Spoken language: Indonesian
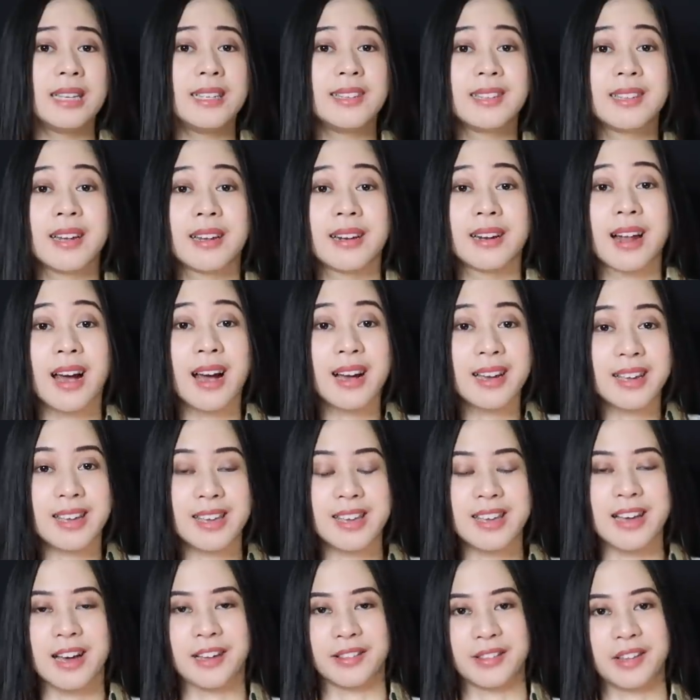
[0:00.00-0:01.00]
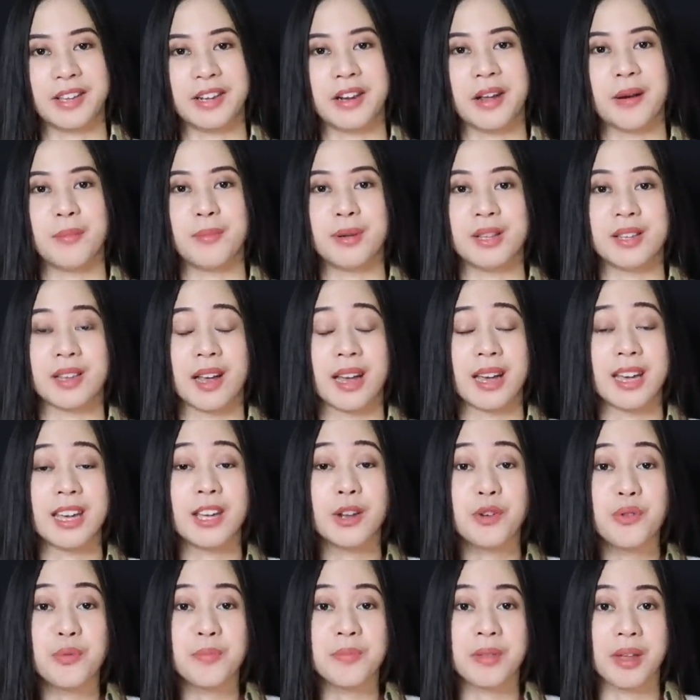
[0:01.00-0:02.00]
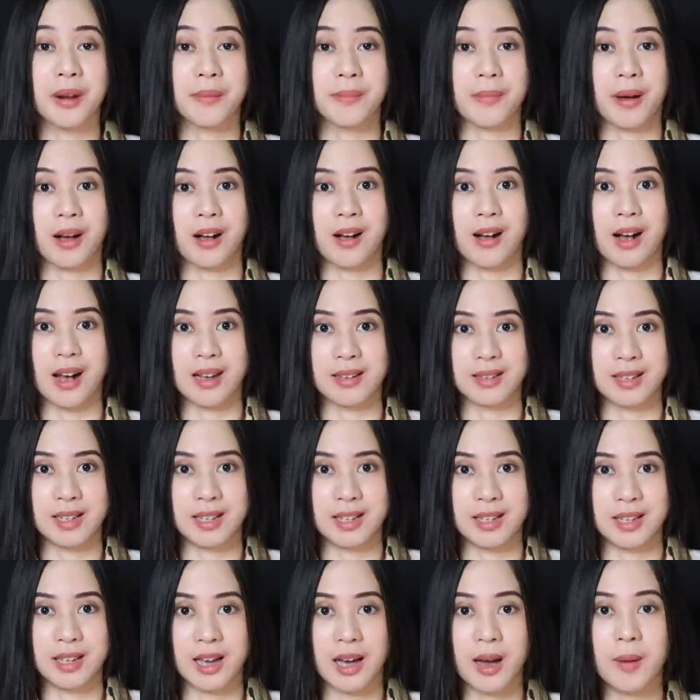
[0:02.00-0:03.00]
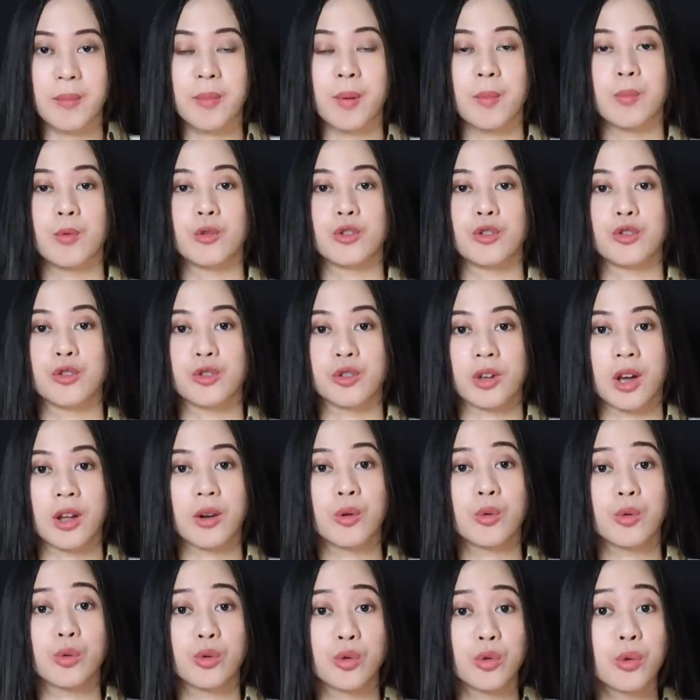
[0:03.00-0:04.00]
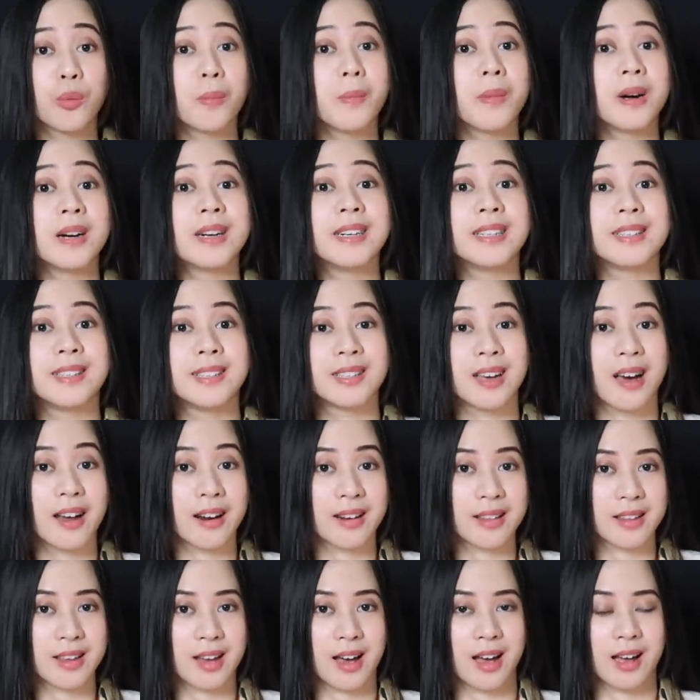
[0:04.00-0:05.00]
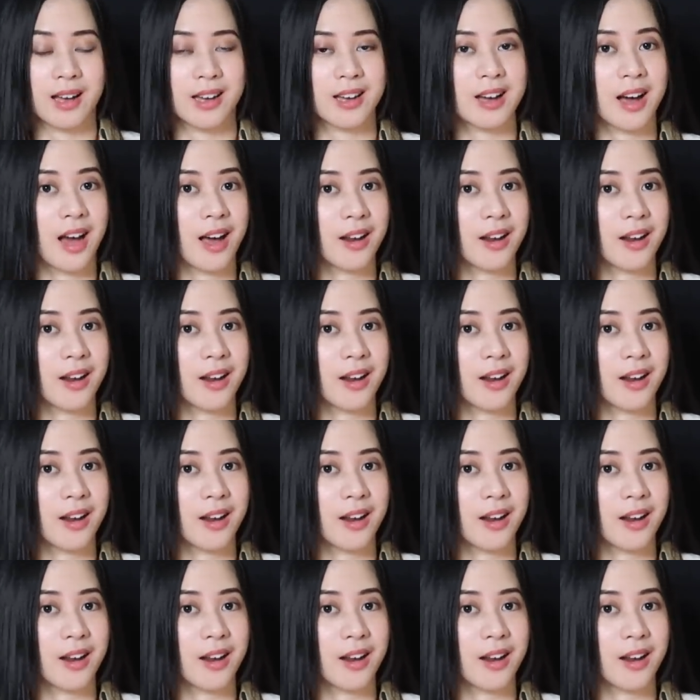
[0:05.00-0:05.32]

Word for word: Izanagi yang tidak bisa hidup tanpa kekasihnya memutuskan untuk mengejarnya ke